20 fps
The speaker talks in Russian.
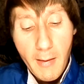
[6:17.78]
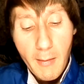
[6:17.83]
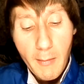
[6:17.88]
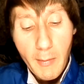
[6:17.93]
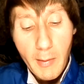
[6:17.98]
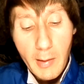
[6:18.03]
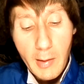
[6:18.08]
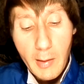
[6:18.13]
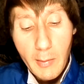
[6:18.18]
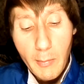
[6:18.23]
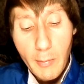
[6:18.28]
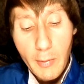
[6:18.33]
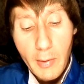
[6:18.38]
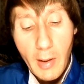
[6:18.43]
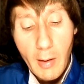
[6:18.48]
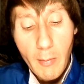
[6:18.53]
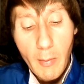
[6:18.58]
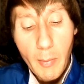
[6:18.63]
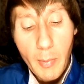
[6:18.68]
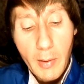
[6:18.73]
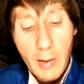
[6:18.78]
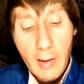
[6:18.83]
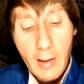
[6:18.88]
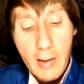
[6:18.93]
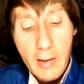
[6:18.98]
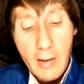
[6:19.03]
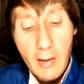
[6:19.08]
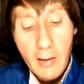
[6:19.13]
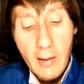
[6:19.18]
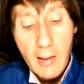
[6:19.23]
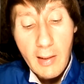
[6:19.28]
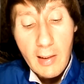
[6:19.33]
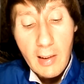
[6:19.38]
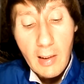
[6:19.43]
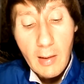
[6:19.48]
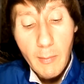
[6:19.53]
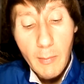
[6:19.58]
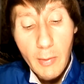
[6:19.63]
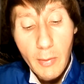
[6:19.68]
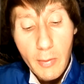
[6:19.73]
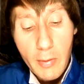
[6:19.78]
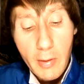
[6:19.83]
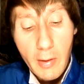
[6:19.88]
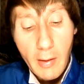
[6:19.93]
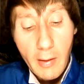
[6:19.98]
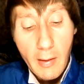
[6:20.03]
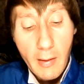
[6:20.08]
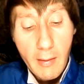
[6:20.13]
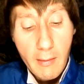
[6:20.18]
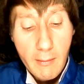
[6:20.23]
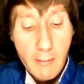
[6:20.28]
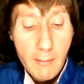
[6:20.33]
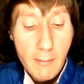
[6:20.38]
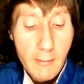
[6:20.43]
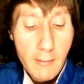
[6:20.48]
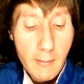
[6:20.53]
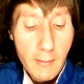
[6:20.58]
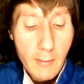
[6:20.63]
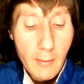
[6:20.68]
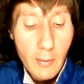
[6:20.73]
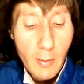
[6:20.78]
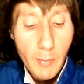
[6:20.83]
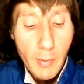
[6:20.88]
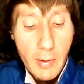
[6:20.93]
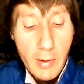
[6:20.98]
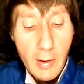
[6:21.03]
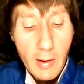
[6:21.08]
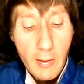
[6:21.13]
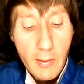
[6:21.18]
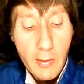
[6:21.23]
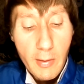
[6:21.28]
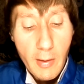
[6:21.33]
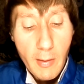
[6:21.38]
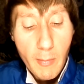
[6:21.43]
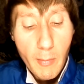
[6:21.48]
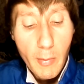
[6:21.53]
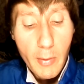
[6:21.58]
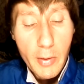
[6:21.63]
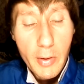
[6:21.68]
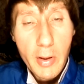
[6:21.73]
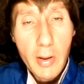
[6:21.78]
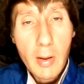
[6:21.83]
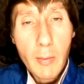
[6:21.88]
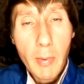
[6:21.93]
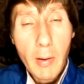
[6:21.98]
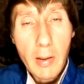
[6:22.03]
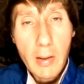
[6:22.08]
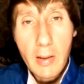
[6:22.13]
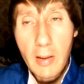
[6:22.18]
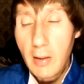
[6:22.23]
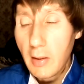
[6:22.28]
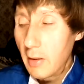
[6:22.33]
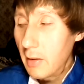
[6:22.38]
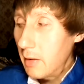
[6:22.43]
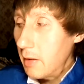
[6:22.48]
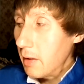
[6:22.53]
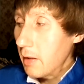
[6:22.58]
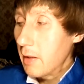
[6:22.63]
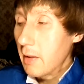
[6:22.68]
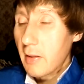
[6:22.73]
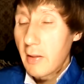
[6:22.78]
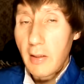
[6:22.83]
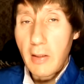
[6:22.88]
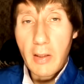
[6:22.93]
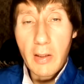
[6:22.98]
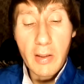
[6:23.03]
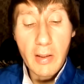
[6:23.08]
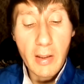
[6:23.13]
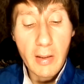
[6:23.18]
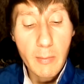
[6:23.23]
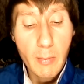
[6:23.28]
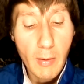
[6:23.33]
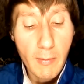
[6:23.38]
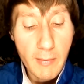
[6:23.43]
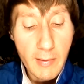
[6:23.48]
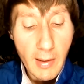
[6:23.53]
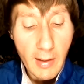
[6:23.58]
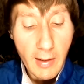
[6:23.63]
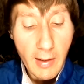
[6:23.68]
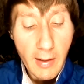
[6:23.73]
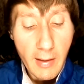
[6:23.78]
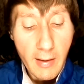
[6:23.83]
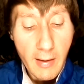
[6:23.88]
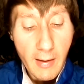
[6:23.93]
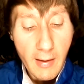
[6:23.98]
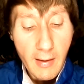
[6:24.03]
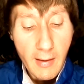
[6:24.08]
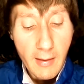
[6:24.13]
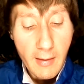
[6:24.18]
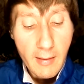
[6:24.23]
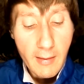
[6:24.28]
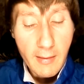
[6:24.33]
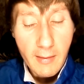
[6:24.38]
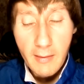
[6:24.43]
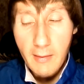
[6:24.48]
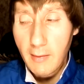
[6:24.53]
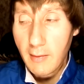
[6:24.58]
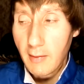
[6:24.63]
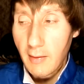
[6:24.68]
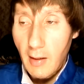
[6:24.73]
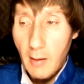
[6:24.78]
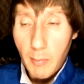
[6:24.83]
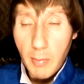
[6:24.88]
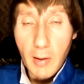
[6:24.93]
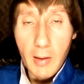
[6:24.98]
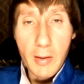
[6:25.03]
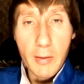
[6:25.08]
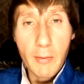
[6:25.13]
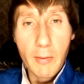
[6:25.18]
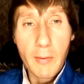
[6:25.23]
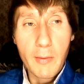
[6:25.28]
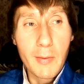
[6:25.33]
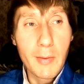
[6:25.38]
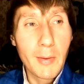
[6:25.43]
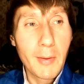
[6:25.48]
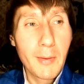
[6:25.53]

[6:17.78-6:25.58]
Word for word: Поэтому я бы предложил, если им нужно, то, пожалуйста, можете на партийные деньги содержать мавзолей и оплачивать все.